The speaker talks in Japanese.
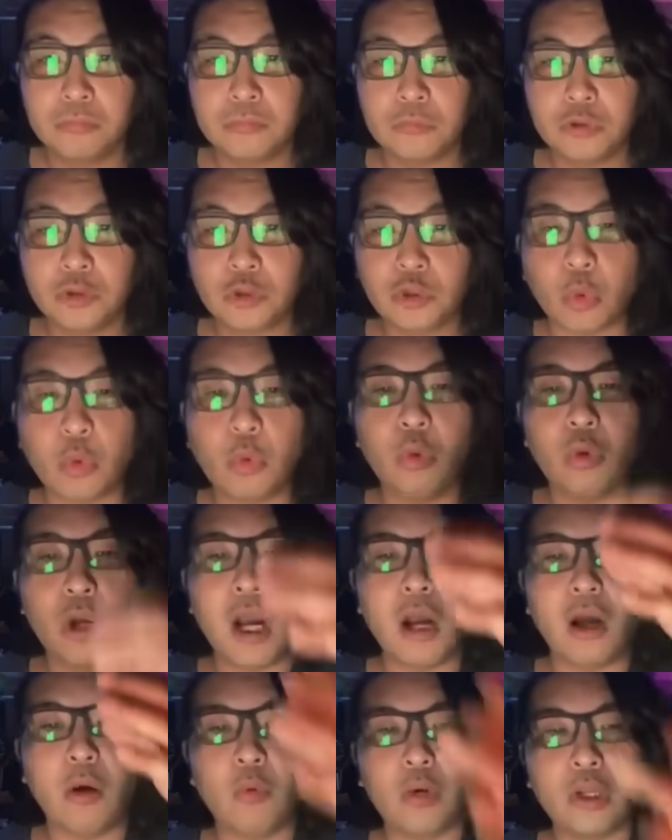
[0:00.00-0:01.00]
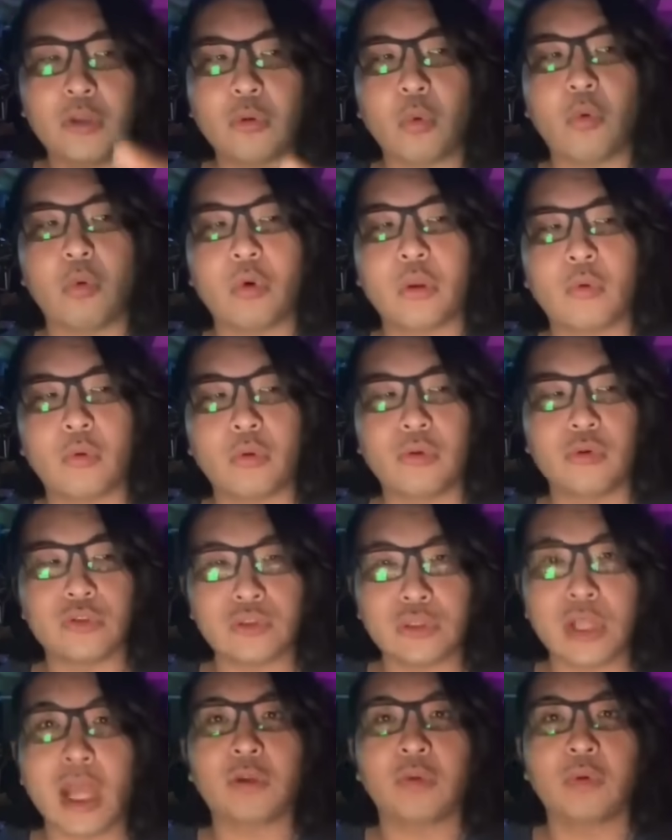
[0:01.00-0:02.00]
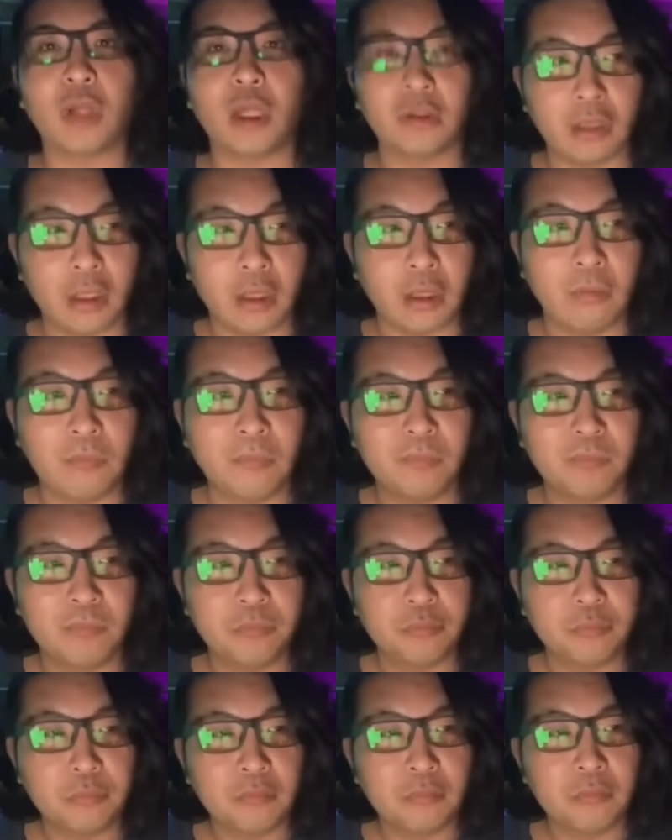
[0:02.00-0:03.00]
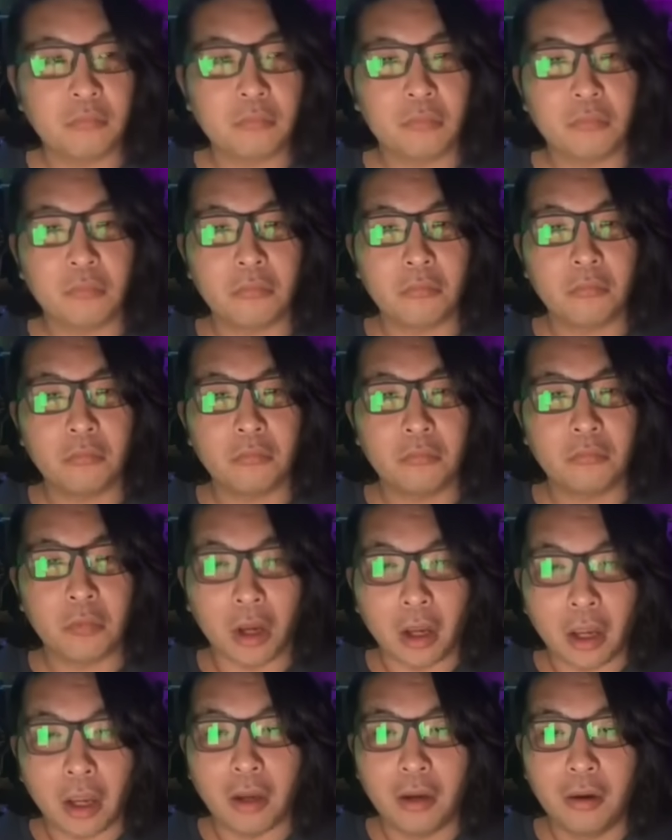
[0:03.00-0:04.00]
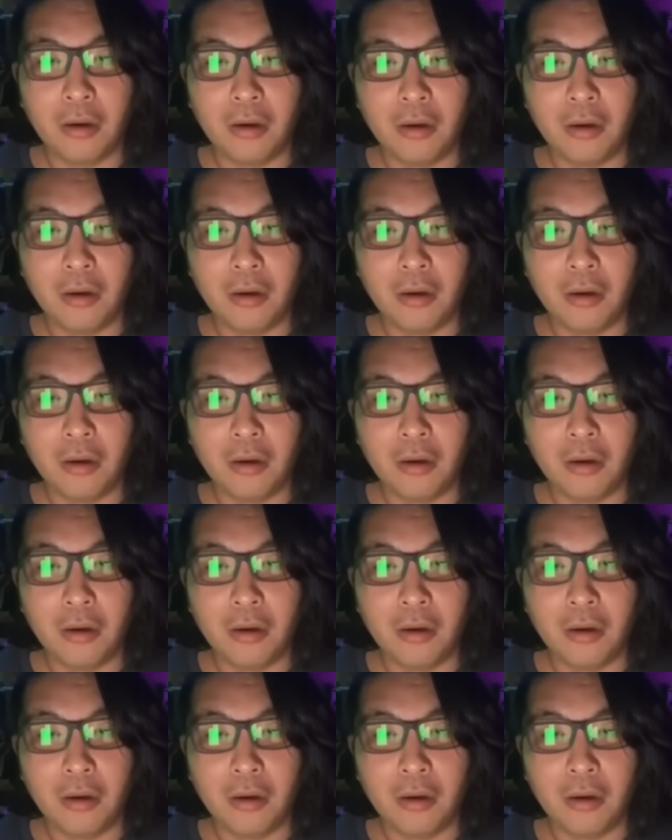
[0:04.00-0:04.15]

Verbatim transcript: そこが俺とこれこれのスタートなんで。はい。